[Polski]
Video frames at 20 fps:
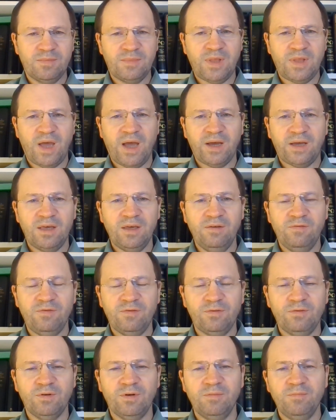taki, w
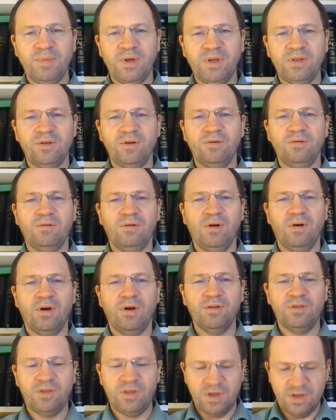którym będą
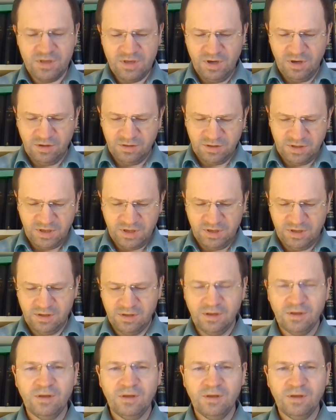ocenione